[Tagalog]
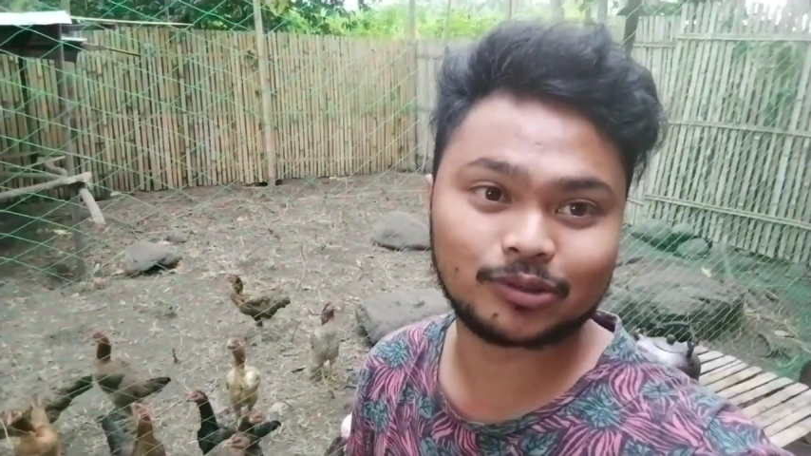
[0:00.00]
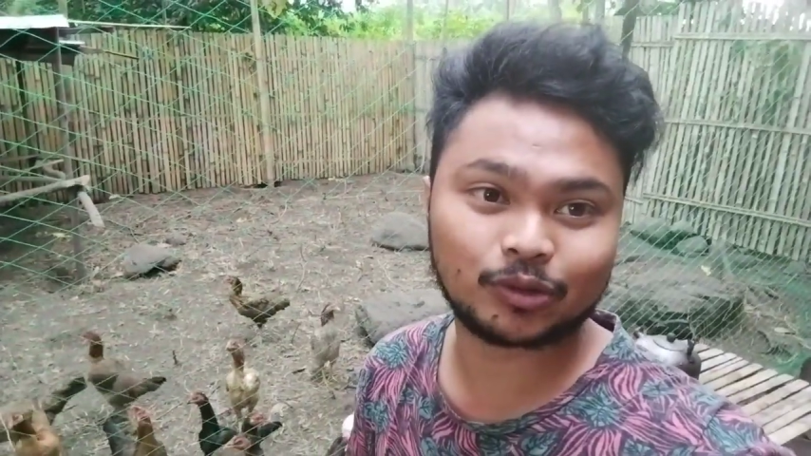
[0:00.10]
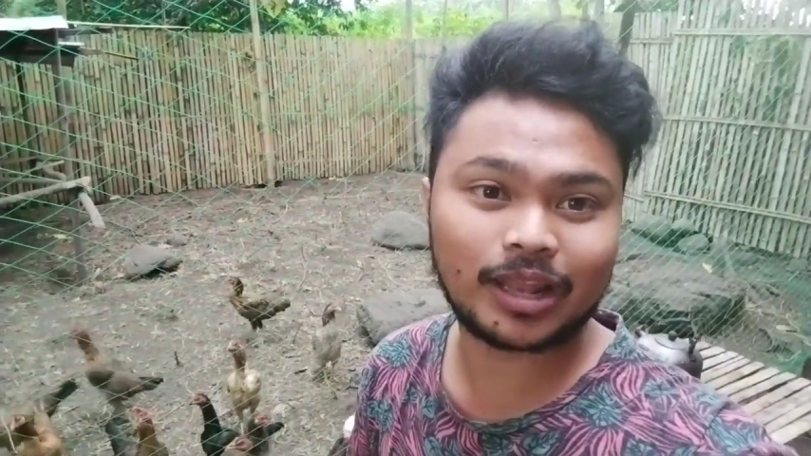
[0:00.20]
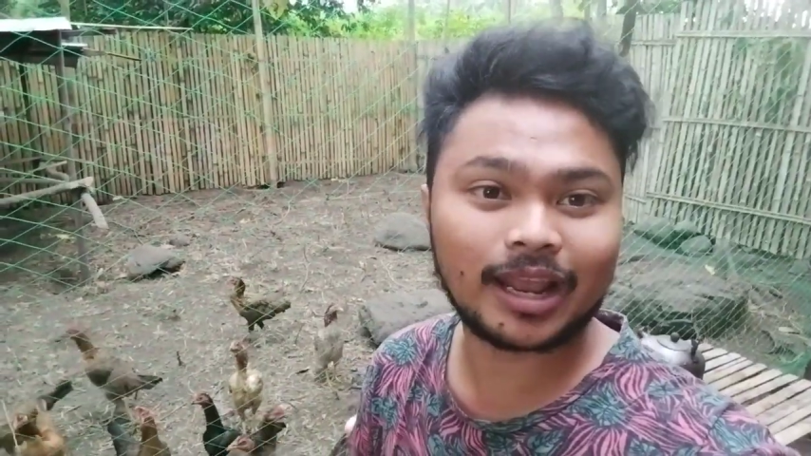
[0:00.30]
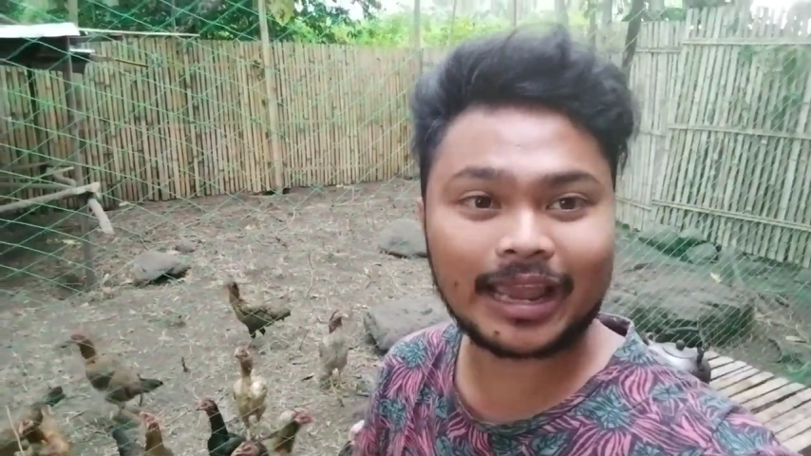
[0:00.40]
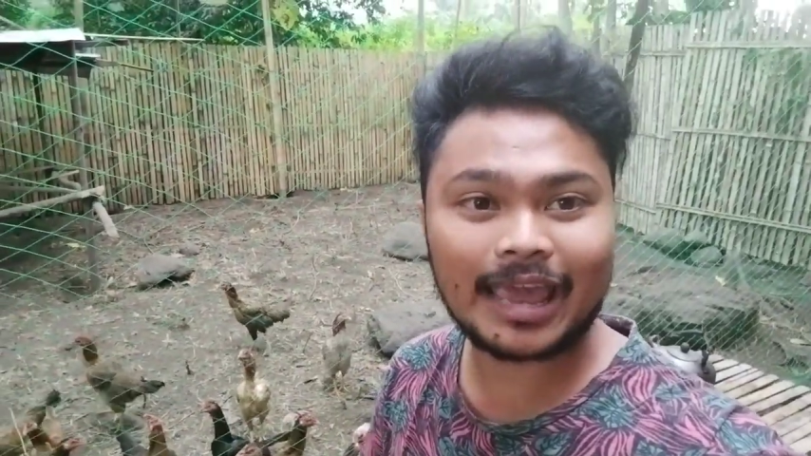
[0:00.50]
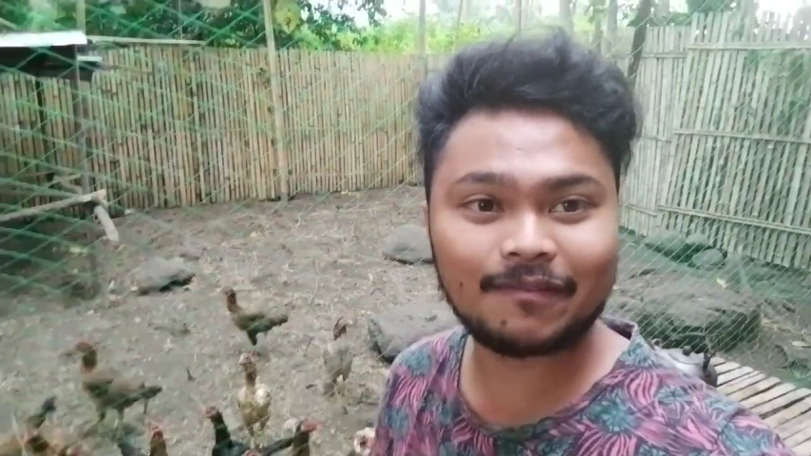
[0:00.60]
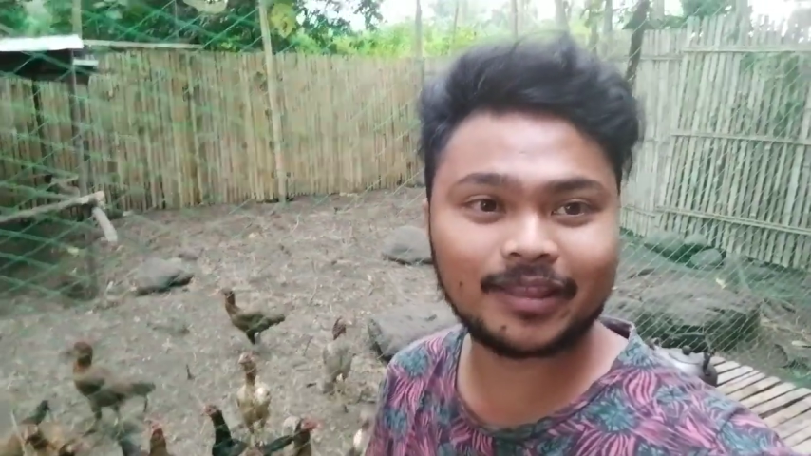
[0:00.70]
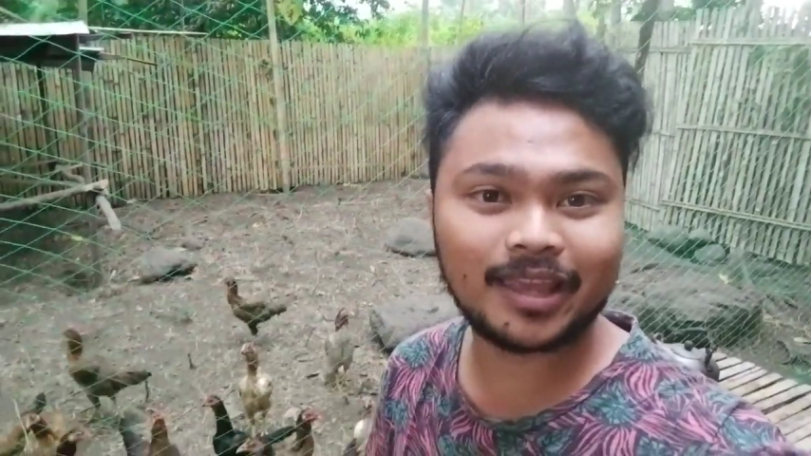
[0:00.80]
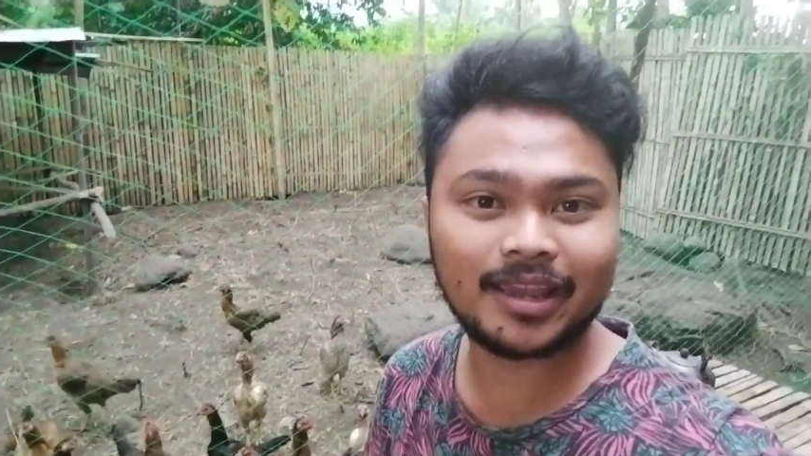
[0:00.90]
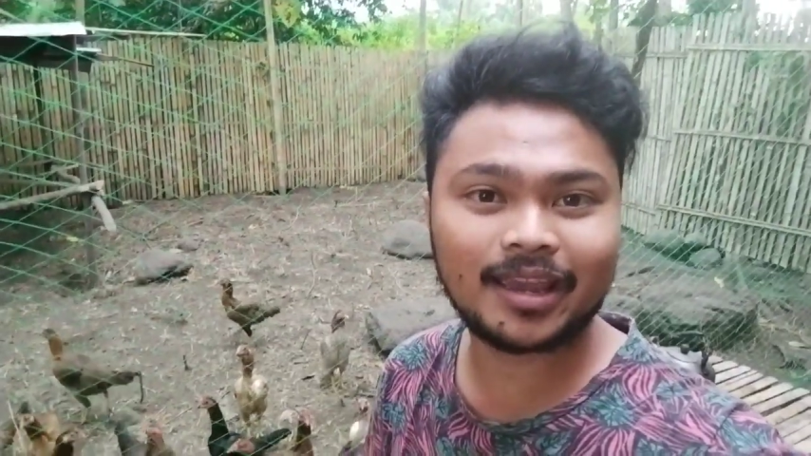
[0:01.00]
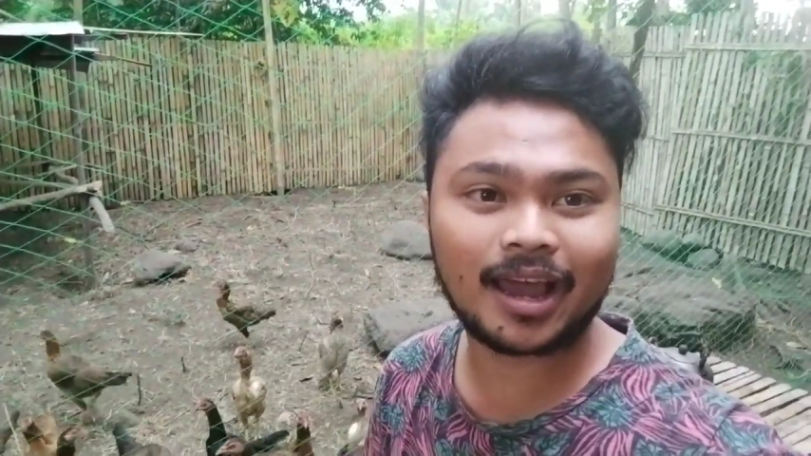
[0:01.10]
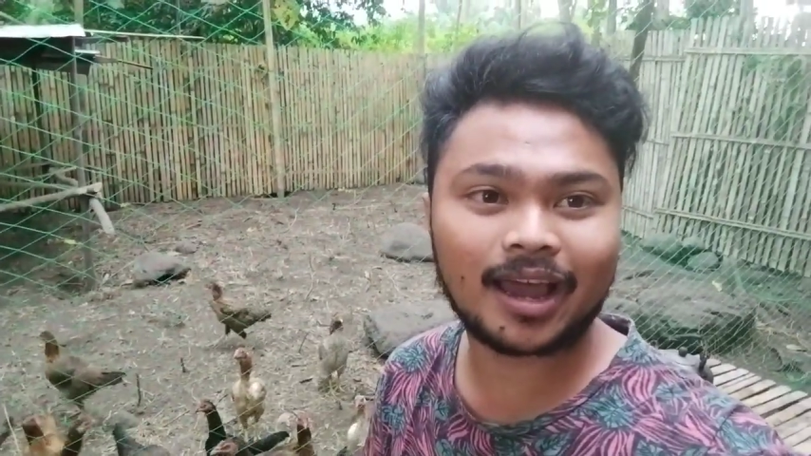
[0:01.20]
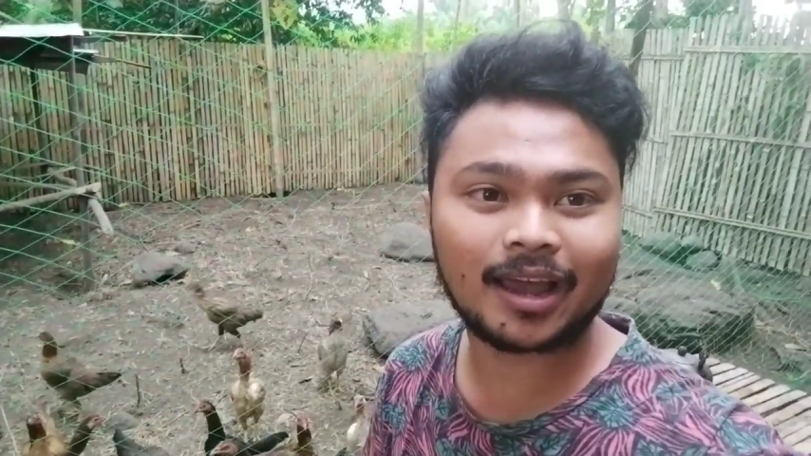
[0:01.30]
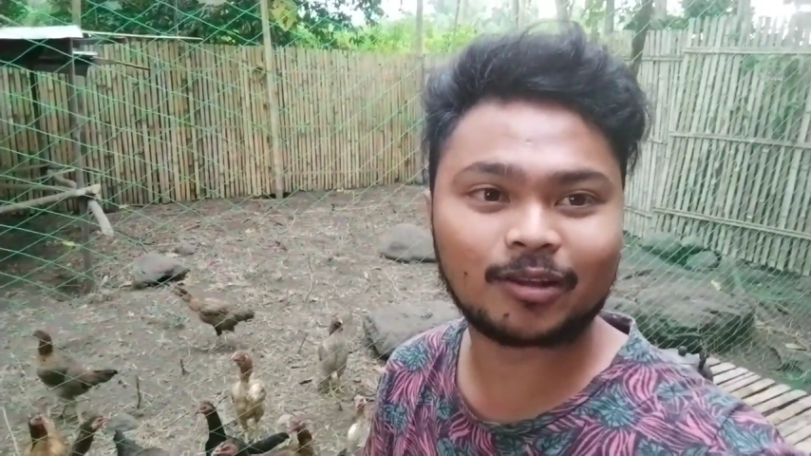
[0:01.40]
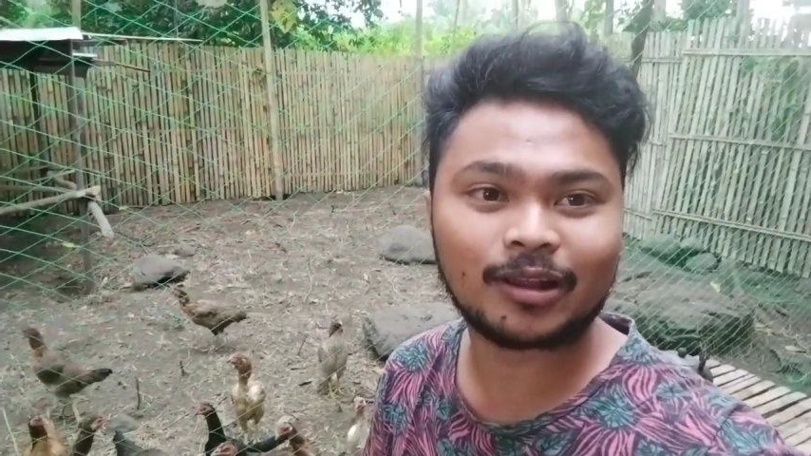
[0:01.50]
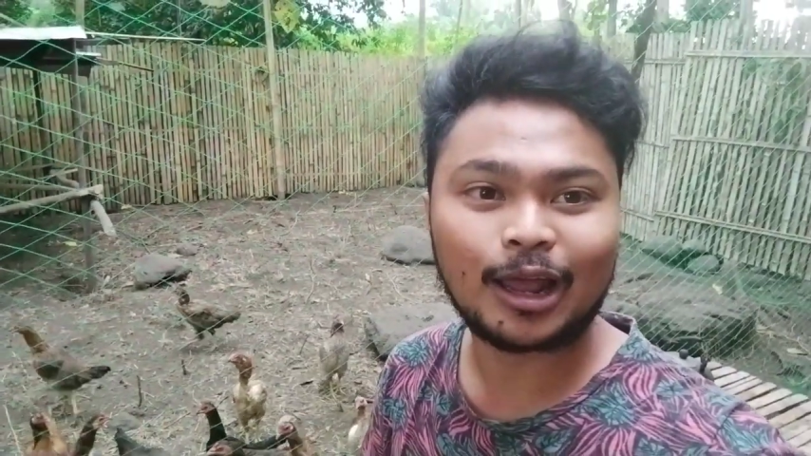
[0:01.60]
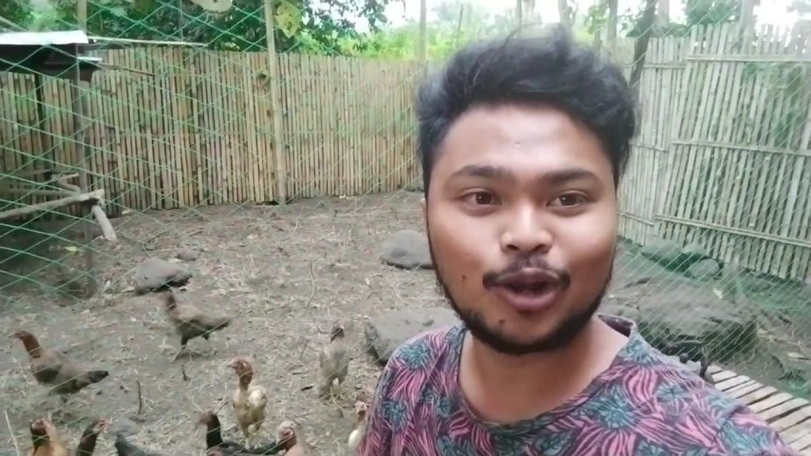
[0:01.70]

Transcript: So talagang everyday uh,